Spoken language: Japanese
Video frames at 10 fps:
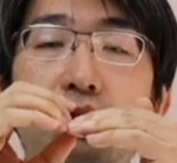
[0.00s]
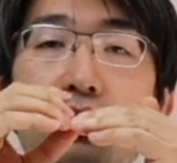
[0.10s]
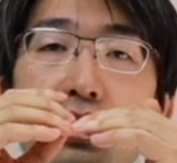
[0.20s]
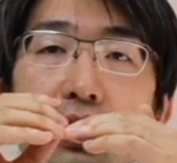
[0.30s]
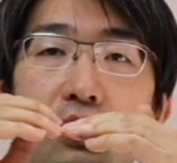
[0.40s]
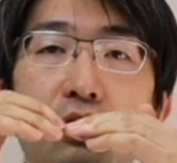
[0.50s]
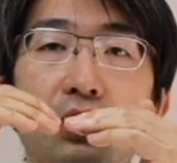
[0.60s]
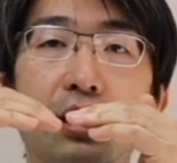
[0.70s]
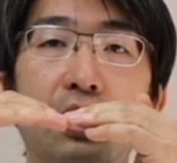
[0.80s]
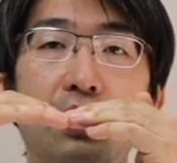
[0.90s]
空気の圧
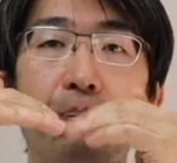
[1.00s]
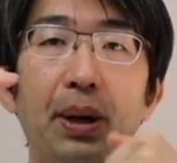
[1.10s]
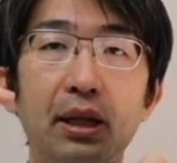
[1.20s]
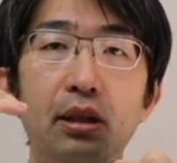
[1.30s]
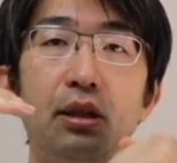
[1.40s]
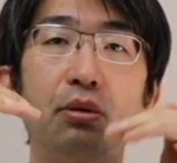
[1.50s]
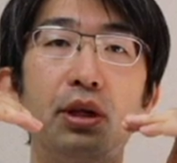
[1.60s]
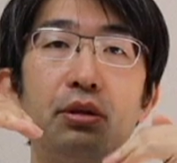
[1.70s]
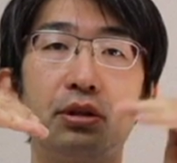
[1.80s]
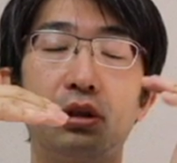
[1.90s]
力がかかってバキッて
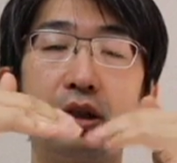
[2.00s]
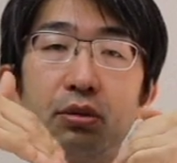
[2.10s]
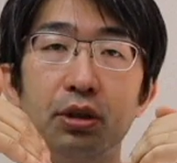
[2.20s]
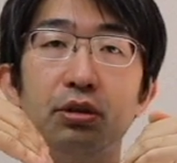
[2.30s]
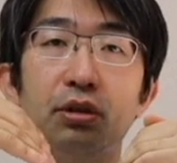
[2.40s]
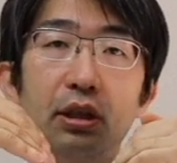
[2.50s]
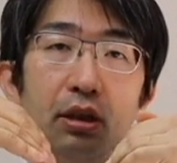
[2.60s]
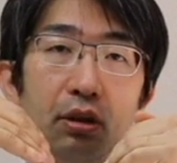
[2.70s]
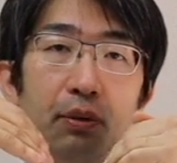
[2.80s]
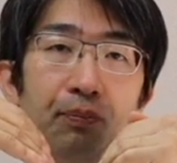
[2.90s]
折れる人が結構いるんで
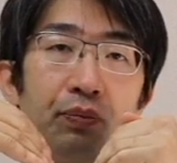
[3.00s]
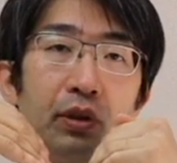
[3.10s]
すよ。